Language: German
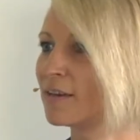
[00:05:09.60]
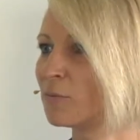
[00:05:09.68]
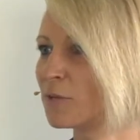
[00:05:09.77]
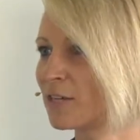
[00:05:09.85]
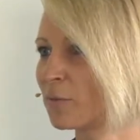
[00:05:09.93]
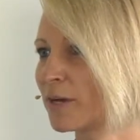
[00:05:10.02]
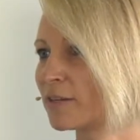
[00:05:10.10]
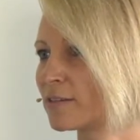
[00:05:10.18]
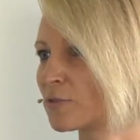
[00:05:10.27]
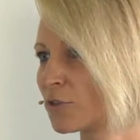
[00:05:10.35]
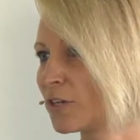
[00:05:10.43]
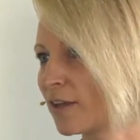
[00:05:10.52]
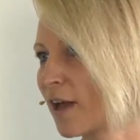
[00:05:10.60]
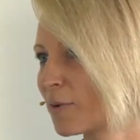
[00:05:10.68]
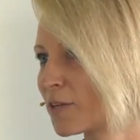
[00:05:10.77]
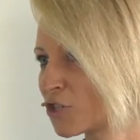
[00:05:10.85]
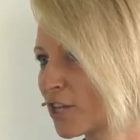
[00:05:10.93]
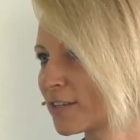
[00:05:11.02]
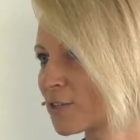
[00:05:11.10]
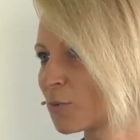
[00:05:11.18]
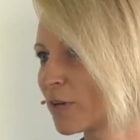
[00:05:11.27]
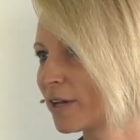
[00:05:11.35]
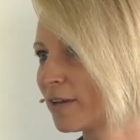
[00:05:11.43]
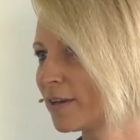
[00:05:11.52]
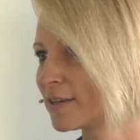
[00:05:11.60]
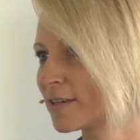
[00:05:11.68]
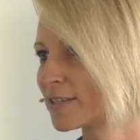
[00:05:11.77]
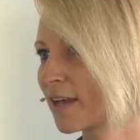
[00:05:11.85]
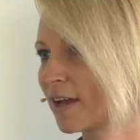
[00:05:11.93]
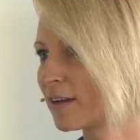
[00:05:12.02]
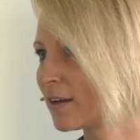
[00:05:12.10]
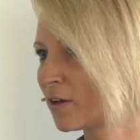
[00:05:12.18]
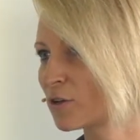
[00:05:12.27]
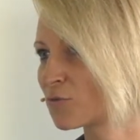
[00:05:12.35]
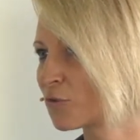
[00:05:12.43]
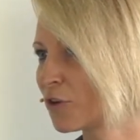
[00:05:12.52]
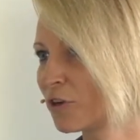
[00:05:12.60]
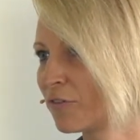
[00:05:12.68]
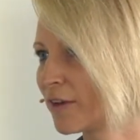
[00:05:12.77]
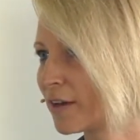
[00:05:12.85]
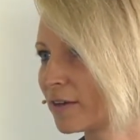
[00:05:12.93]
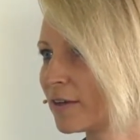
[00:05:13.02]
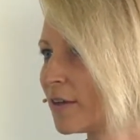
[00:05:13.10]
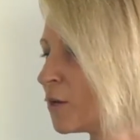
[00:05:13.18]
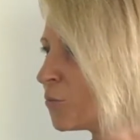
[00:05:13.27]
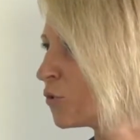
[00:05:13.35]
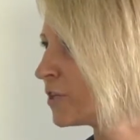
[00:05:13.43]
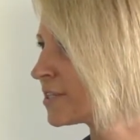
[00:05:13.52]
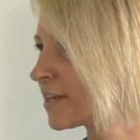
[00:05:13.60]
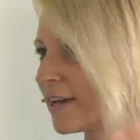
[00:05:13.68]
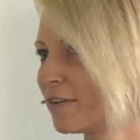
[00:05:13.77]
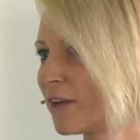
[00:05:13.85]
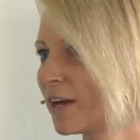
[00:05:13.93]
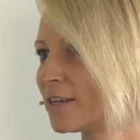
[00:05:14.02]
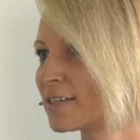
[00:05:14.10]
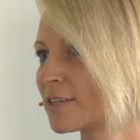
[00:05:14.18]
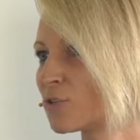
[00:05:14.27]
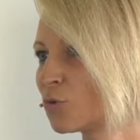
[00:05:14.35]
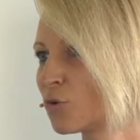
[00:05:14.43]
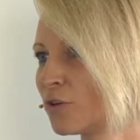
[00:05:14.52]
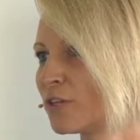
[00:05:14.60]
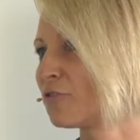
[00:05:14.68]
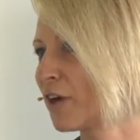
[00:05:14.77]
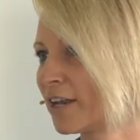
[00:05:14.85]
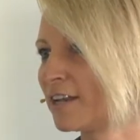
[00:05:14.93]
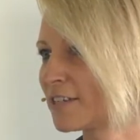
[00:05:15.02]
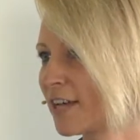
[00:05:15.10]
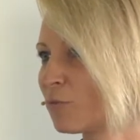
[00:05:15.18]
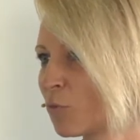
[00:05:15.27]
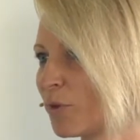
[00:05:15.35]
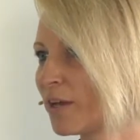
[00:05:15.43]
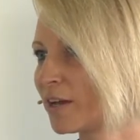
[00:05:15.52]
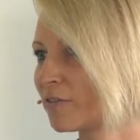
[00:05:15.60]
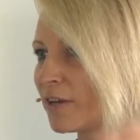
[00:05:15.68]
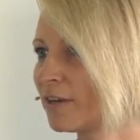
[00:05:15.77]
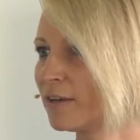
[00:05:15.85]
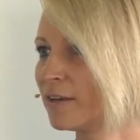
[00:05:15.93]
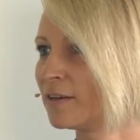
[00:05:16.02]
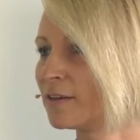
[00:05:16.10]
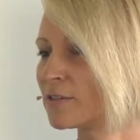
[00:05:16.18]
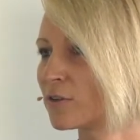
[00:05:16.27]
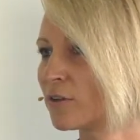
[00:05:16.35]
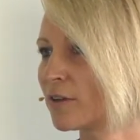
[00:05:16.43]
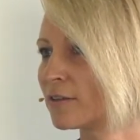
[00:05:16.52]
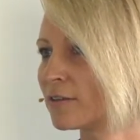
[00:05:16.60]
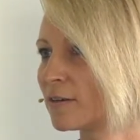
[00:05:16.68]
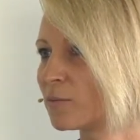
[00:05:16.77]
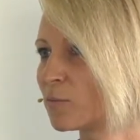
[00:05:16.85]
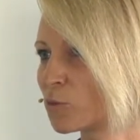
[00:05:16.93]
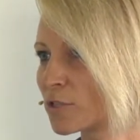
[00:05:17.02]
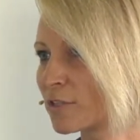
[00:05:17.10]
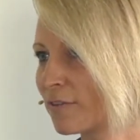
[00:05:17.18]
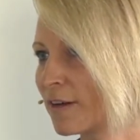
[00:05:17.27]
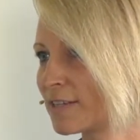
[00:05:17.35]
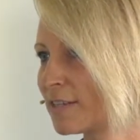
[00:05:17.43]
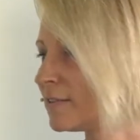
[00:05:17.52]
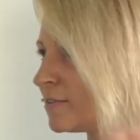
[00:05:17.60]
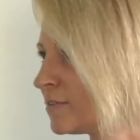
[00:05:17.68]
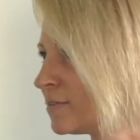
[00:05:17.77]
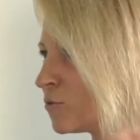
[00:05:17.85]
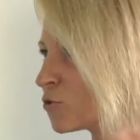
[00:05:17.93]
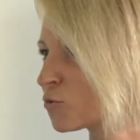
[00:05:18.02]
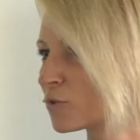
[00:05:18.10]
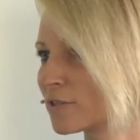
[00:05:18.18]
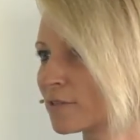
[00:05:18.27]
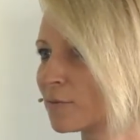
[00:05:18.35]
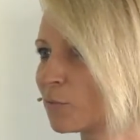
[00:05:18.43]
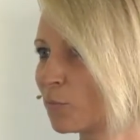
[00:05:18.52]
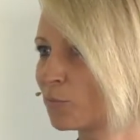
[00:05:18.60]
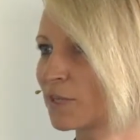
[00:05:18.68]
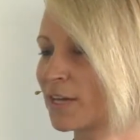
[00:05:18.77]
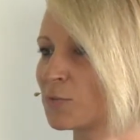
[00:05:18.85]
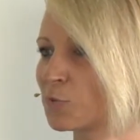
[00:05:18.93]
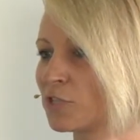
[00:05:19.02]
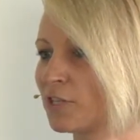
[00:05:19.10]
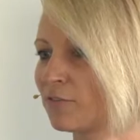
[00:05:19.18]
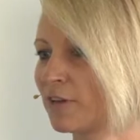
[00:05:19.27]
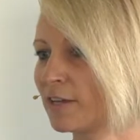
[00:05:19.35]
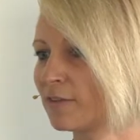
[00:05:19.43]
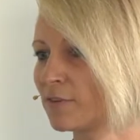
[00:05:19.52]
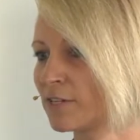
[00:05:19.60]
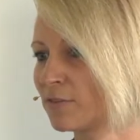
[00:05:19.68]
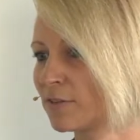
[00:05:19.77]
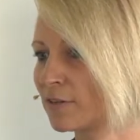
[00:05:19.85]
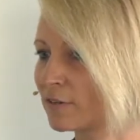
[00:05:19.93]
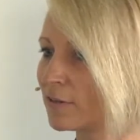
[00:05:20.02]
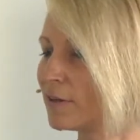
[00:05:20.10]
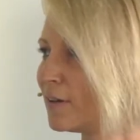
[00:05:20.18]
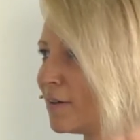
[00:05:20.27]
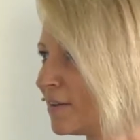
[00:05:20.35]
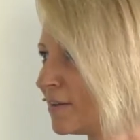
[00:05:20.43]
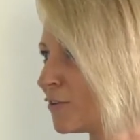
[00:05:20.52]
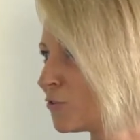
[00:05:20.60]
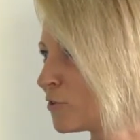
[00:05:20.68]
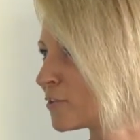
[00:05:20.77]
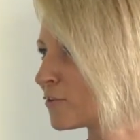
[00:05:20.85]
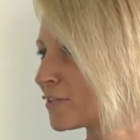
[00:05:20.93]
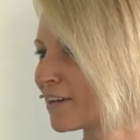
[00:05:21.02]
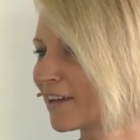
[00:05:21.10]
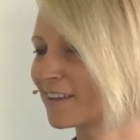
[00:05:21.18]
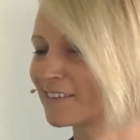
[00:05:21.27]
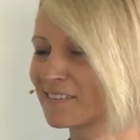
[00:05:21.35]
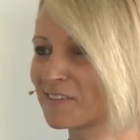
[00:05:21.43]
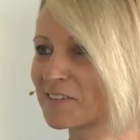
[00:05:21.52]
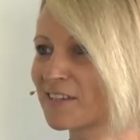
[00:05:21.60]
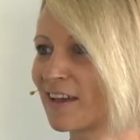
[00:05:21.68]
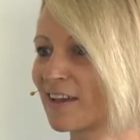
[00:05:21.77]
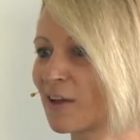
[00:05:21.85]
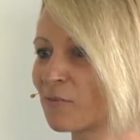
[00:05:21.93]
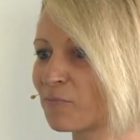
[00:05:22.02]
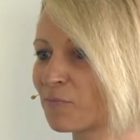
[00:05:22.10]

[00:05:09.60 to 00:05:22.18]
Mitarbeiter zu ihren Arbeitsstätten zu bringen, ja, sei es Krankenhaus, Feuerwehr, Polizei, wer alles dazugehört. Mhm. Die fahren ja nicht alle mit dem Pkw, sondern äh, mussten quasi durch uns transportiert werden, was wir natürlich auch sehr gern getan haben.